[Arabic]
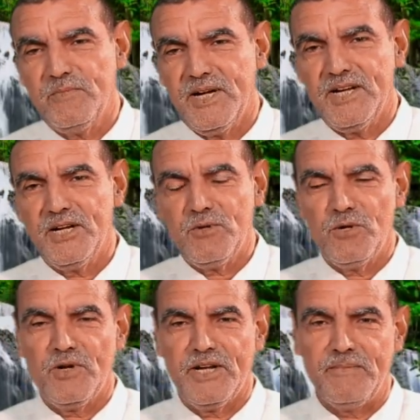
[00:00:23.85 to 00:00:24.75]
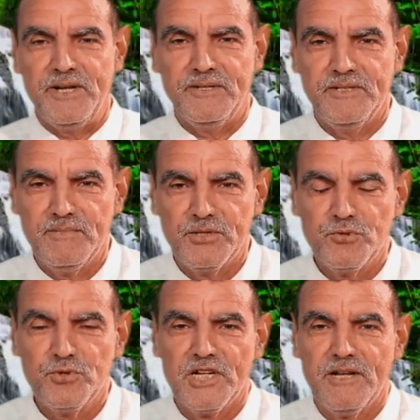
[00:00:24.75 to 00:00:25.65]
معها وهو اللبن
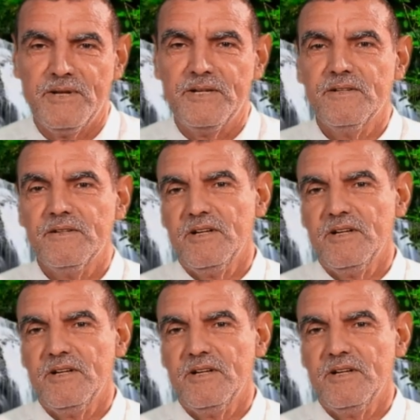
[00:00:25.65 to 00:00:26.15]
منتوج اللبن